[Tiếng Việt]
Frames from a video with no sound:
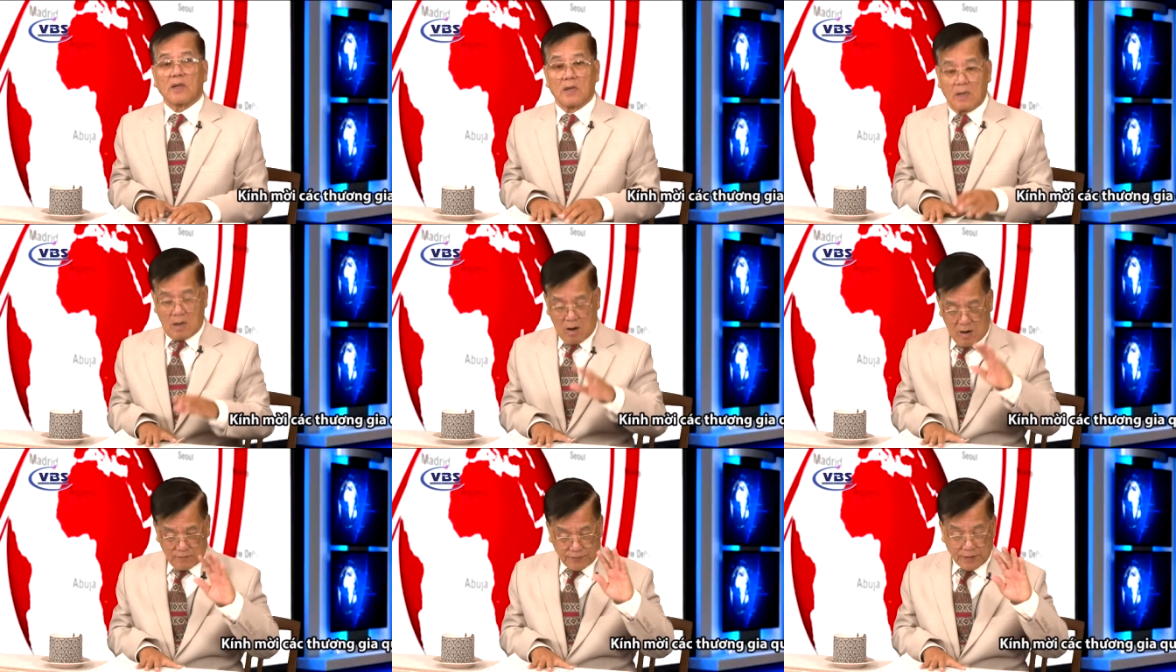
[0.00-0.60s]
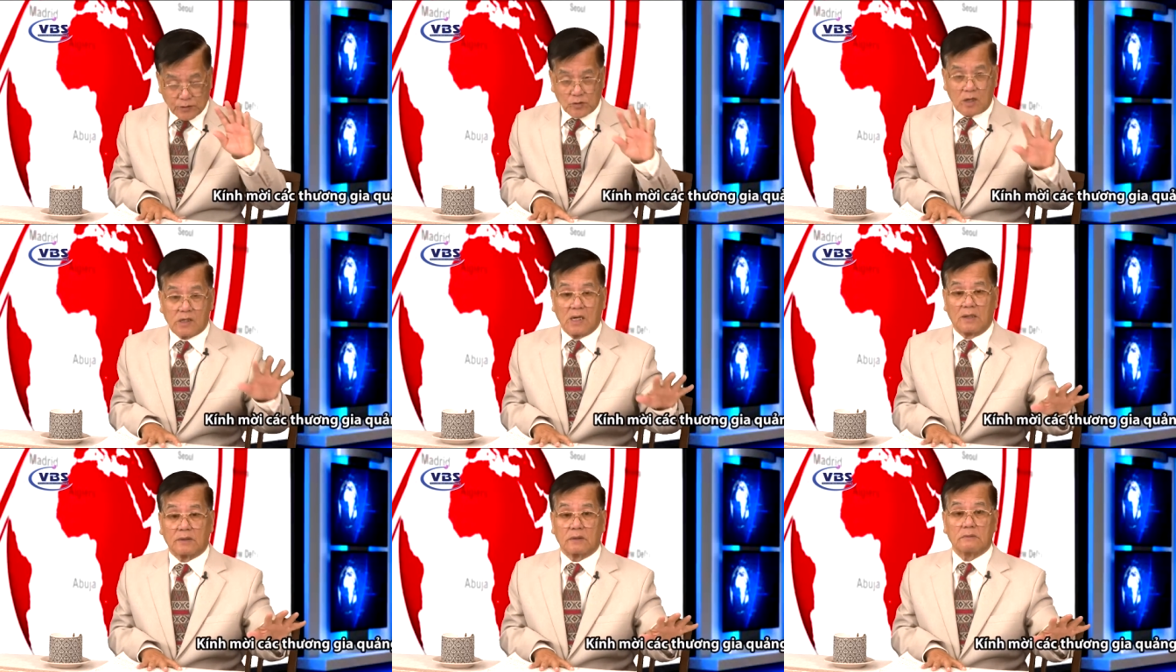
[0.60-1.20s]
Họ phải cho cả
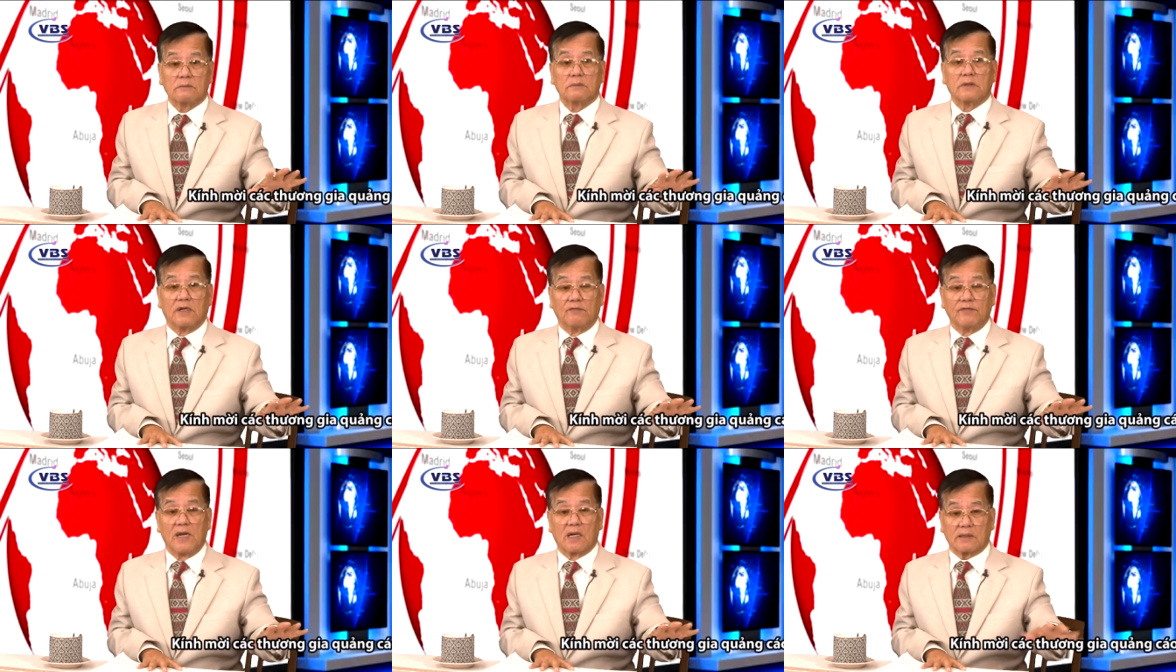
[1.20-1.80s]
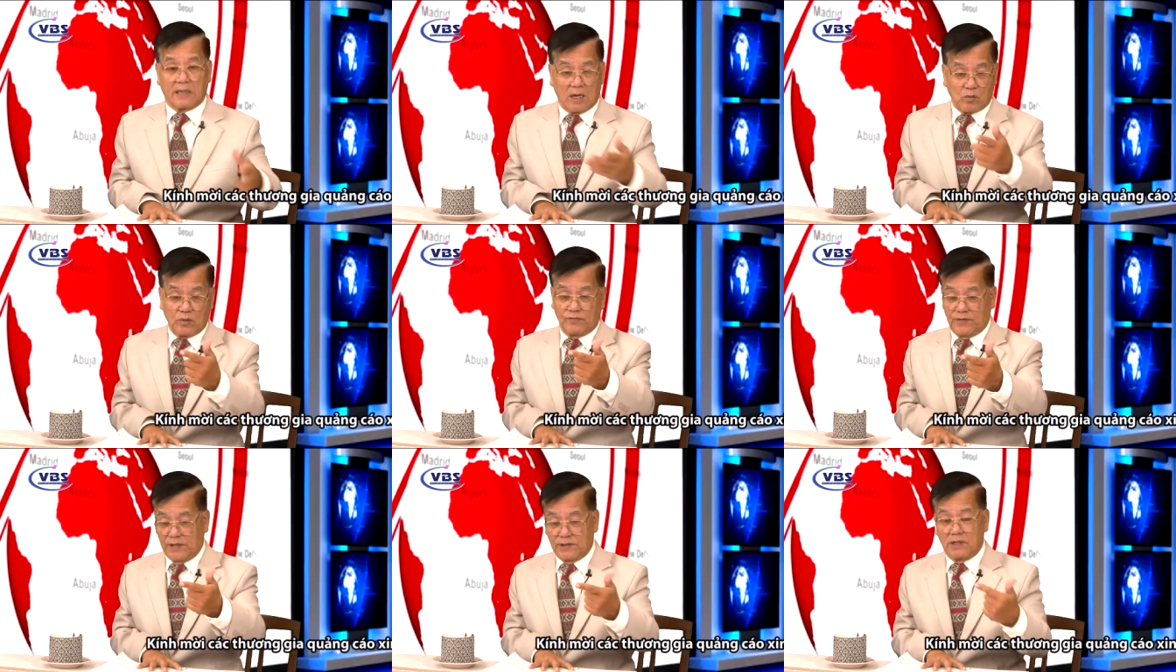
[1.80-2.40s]
nghỉ việc. Đấy quý
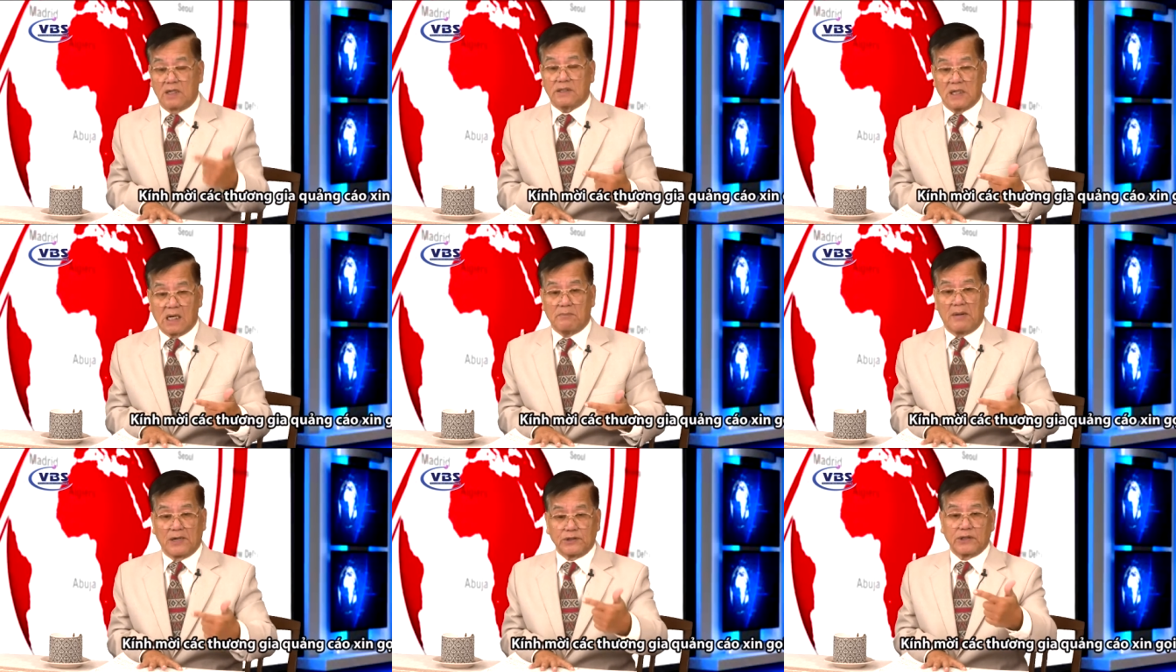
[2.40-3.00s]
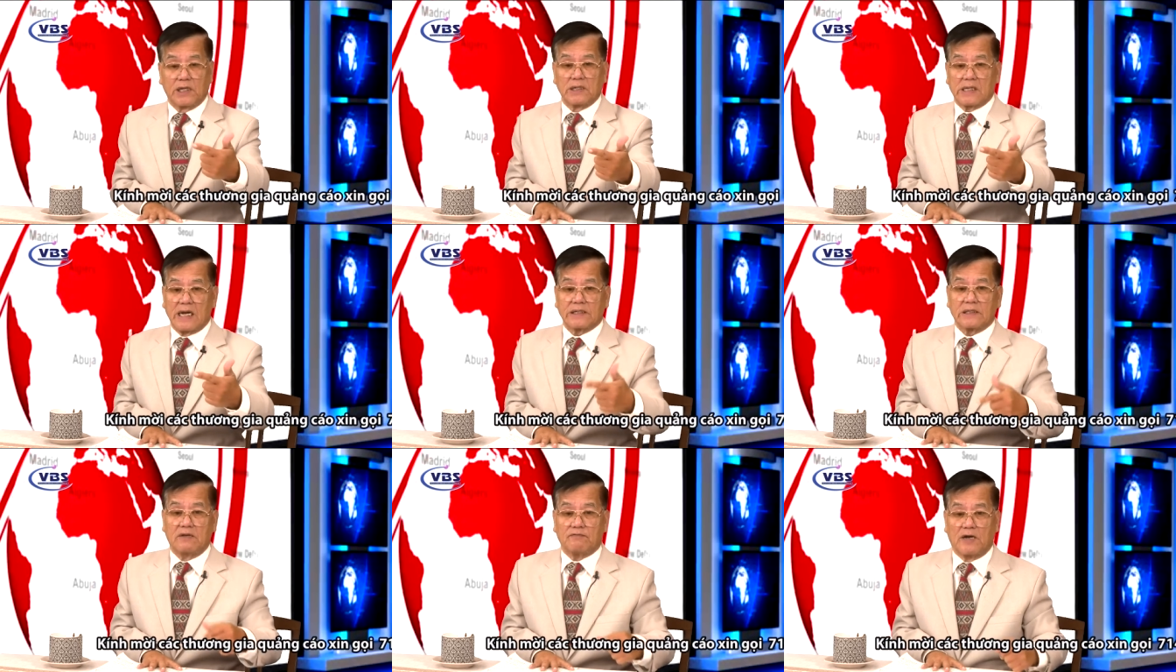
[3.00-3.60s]
vị nhớ những cái bản tin cách
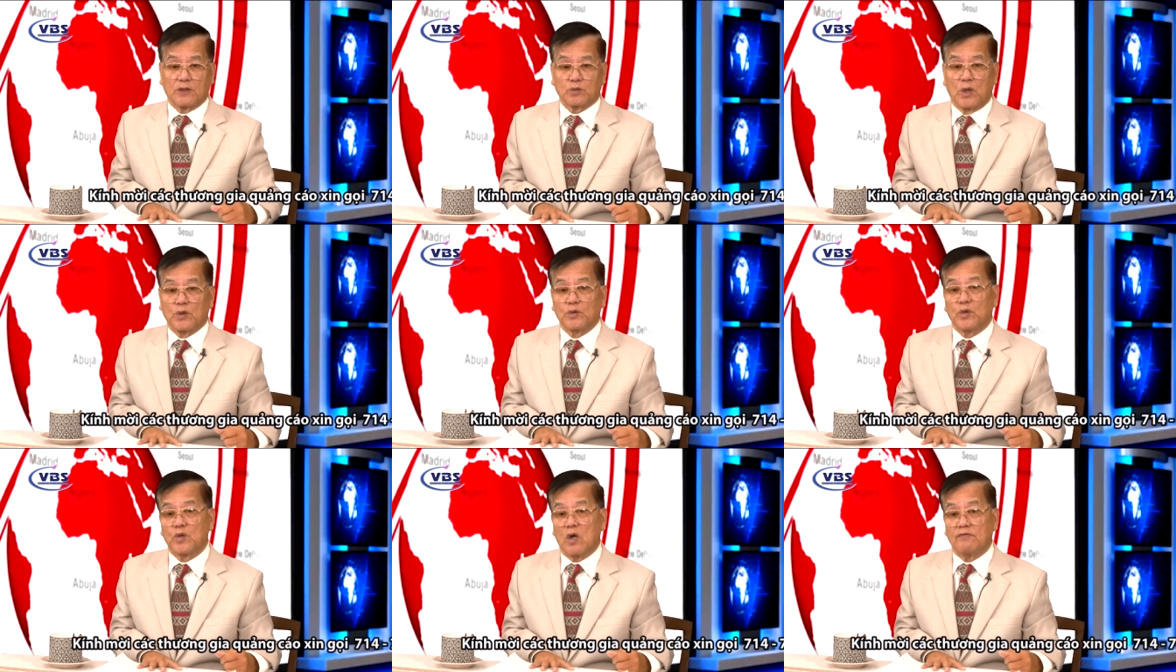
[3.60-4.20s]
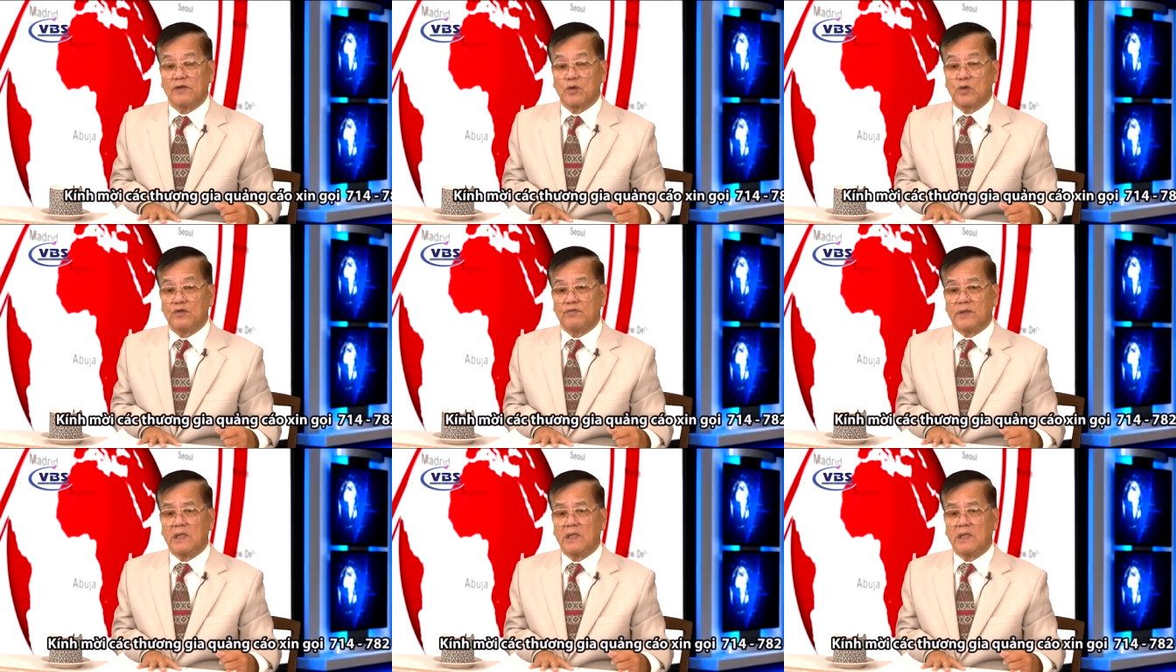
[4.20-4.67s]
đây vài tuần tôi nói với quý vị.